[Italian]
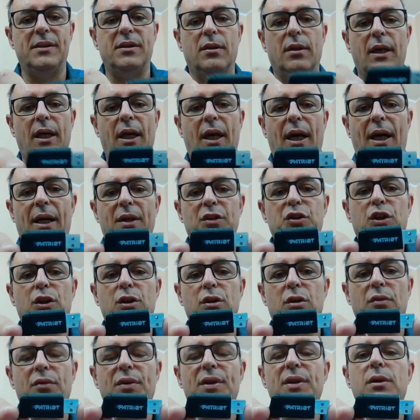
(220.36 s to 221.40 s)
che ha.
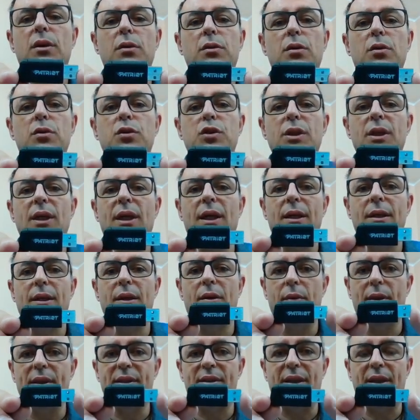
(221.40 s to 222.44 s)
128 GB di
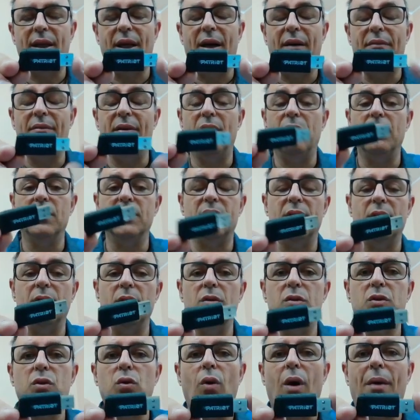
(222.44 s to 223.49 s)
questa chiave costano
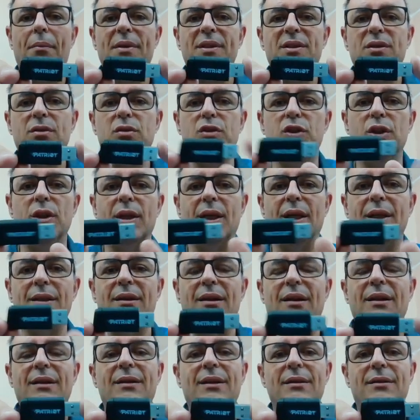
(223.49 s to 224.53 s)
su Amazon circa
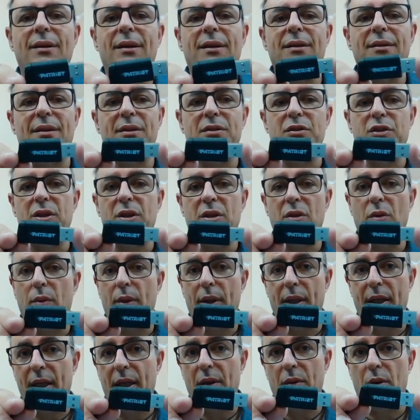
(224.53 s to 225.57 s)
30-35
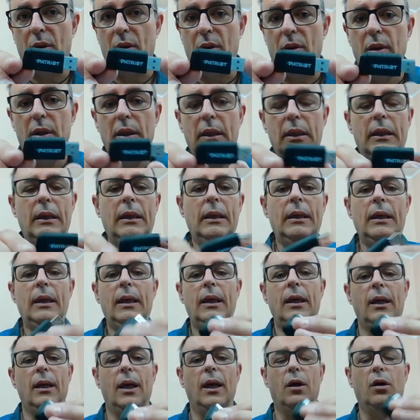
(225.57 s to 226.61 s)
euro.
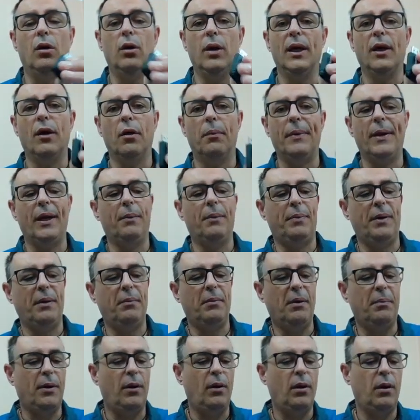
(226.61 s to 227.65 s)
La collego per la prima
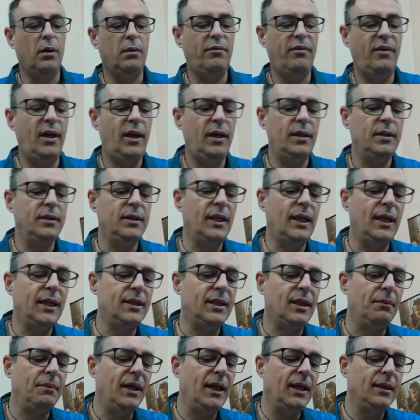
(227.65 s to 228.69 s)
prova
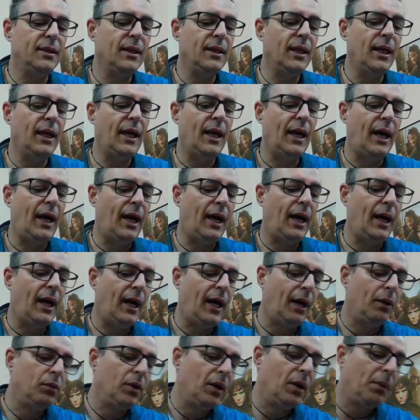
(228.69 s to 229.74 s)
direttamente a
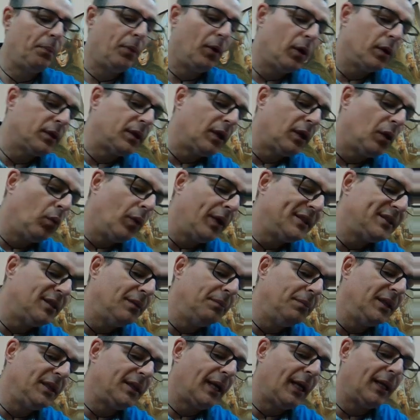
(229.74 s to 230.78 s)
una porta USB
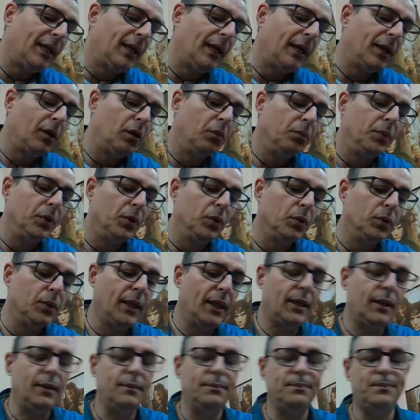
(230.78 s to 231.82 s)
3 del computer
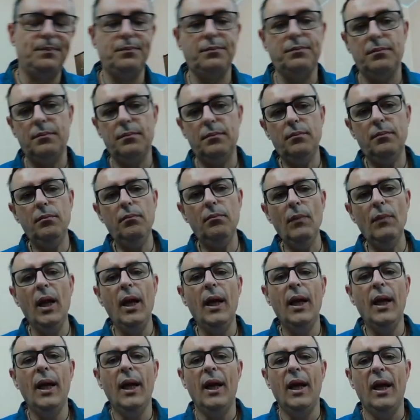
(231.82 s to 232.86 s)

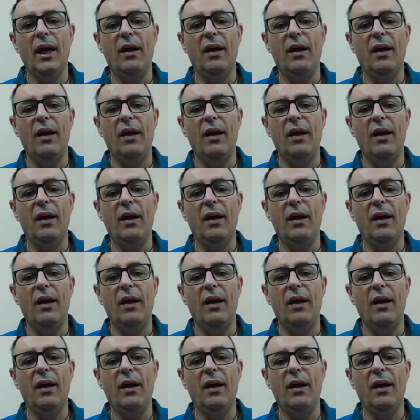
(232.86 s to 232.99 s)
e